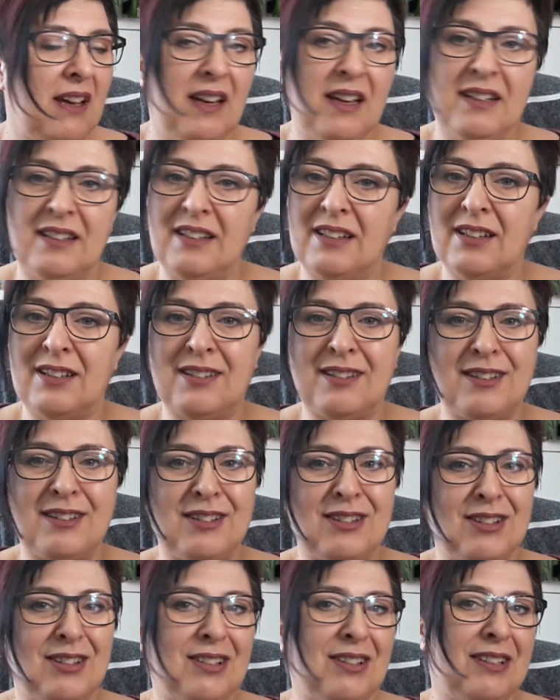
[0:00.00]
Es
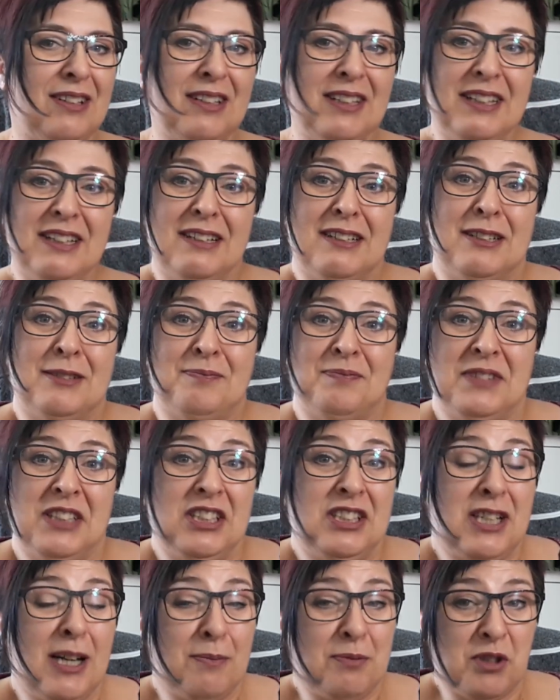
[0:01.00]
ist, äh, ja,
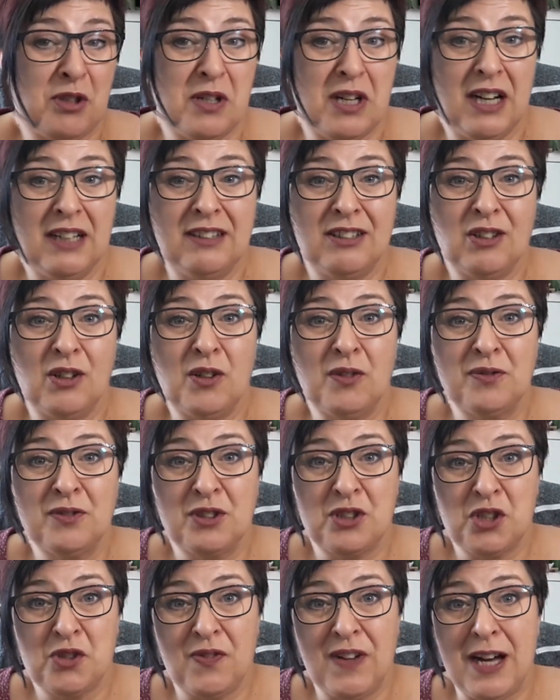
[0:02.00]
ich habe schon ganz oft
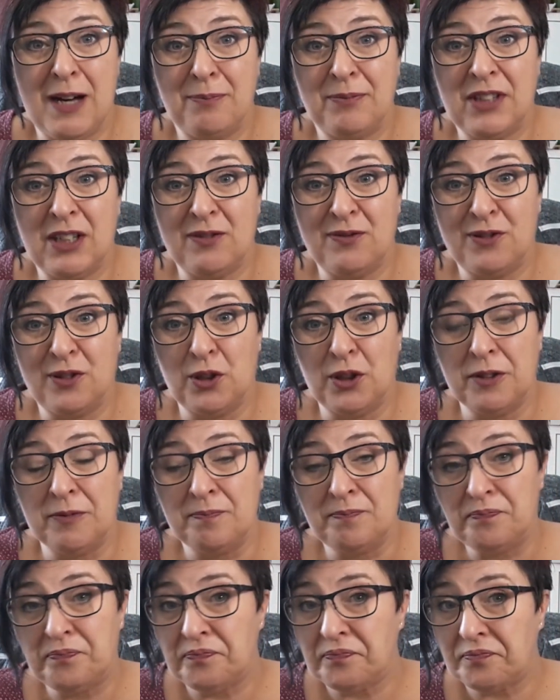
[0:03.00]
geschwärmt
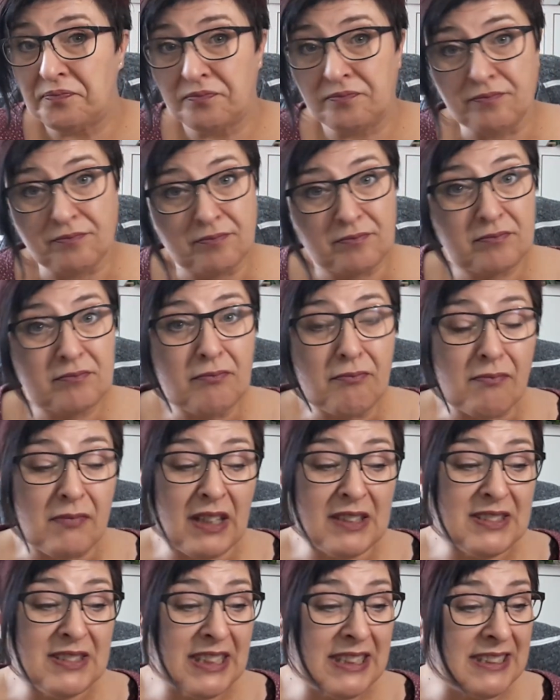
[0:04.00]
davon.
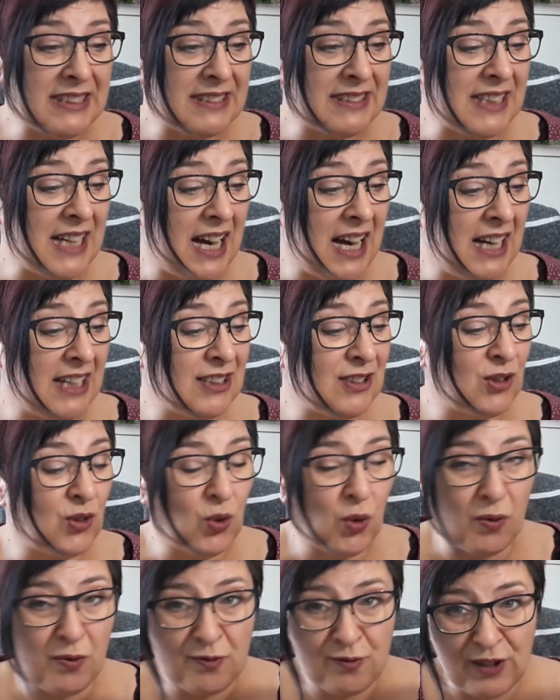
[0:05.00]
Das ist A,
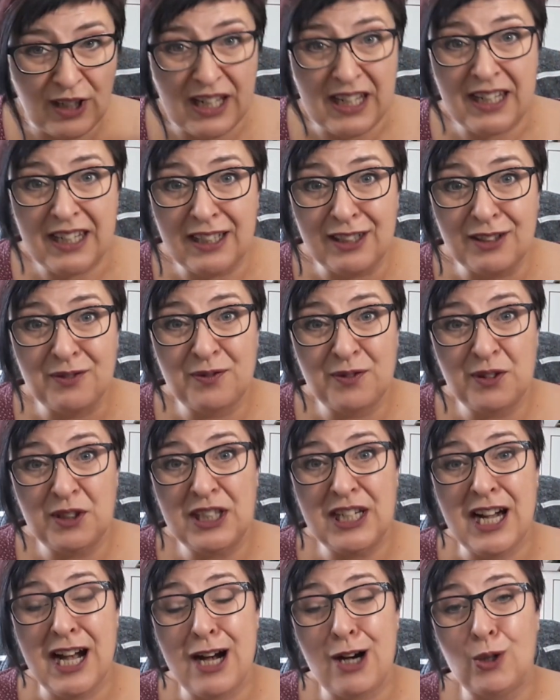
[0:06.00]
so pflegend für
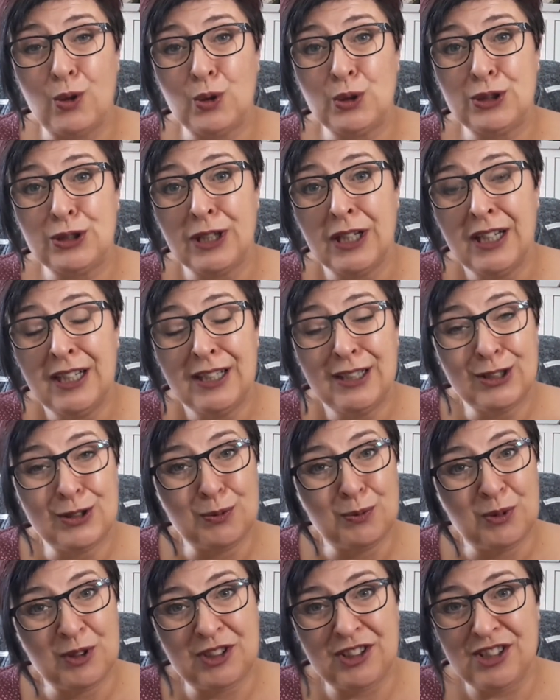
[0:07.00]
die Haut.
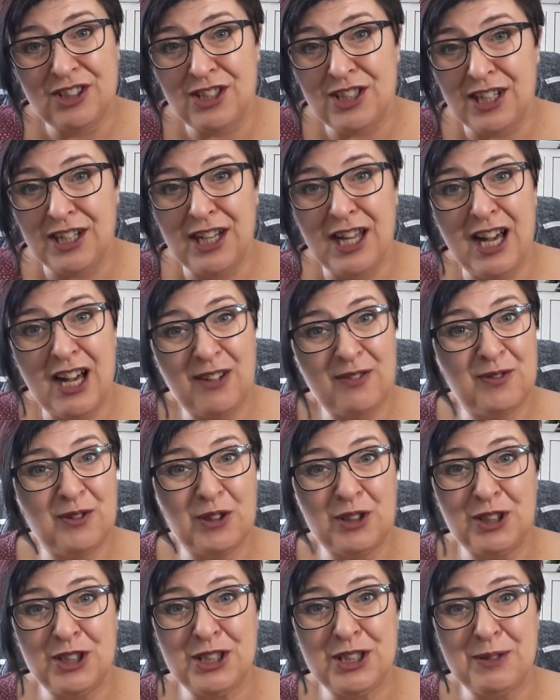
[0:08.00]
Du musst dich danach
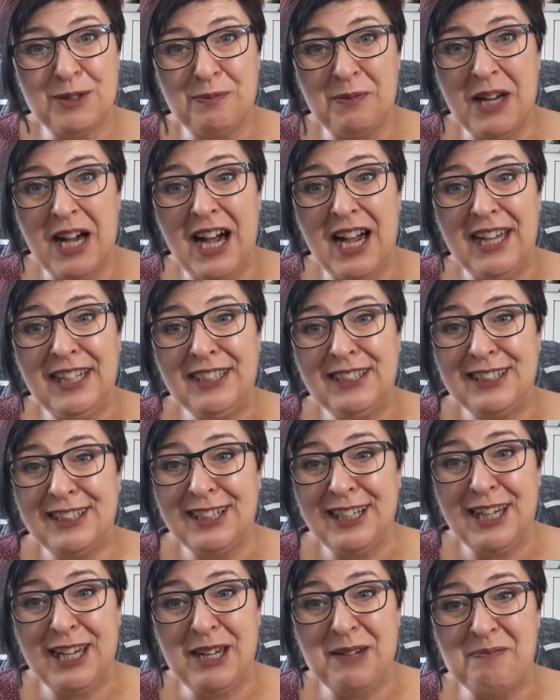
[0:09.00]
wirklich nicht mehr
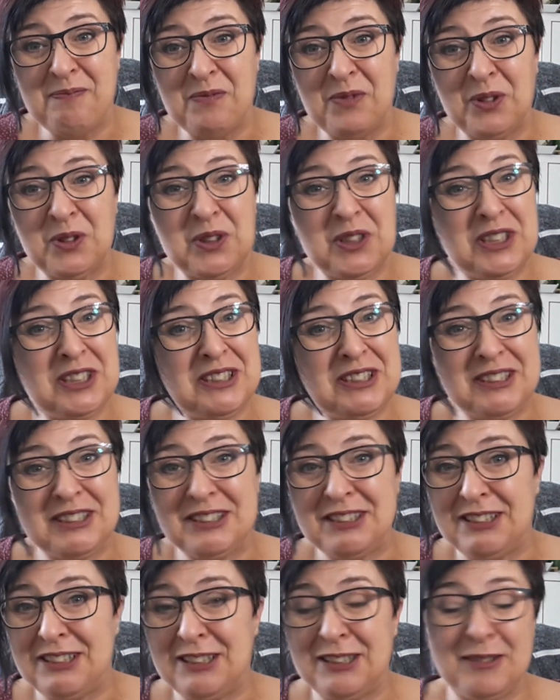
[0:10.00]
eincremen.
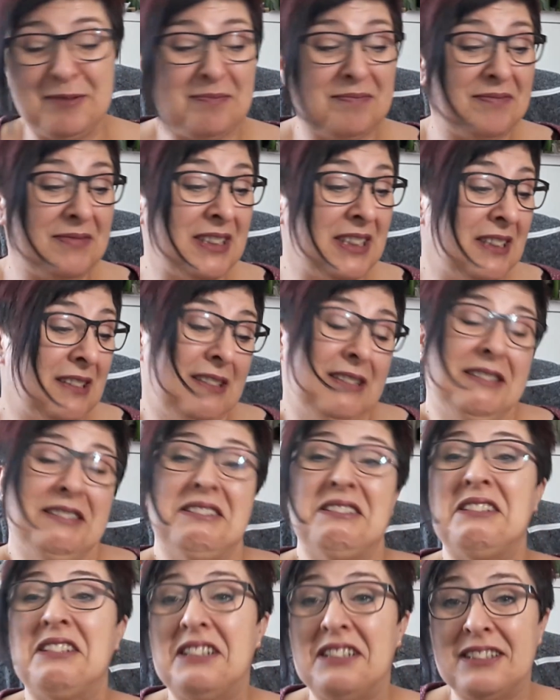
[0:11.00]
Und ähm,
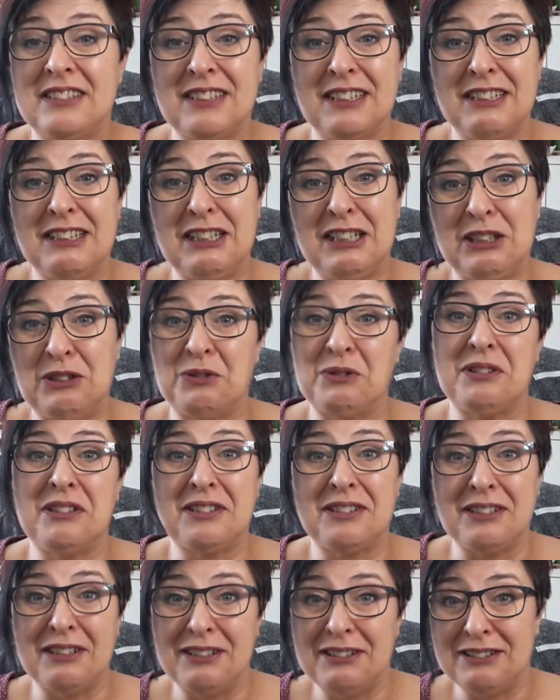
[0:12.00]
ja, deine Haut
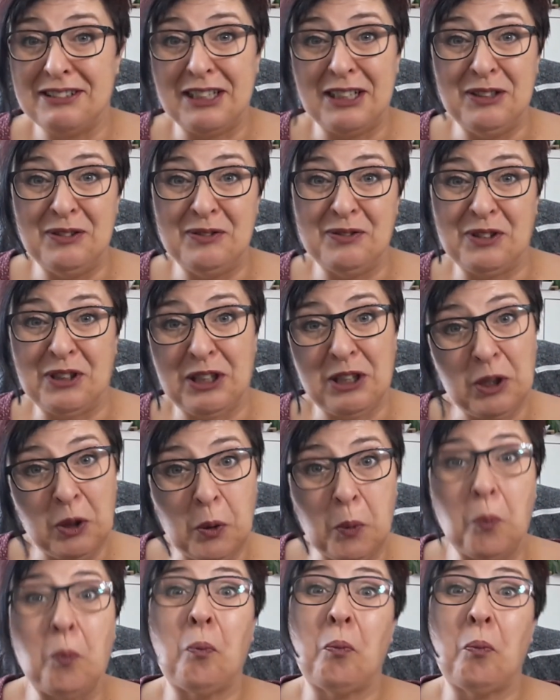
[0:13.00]
ist halt einfach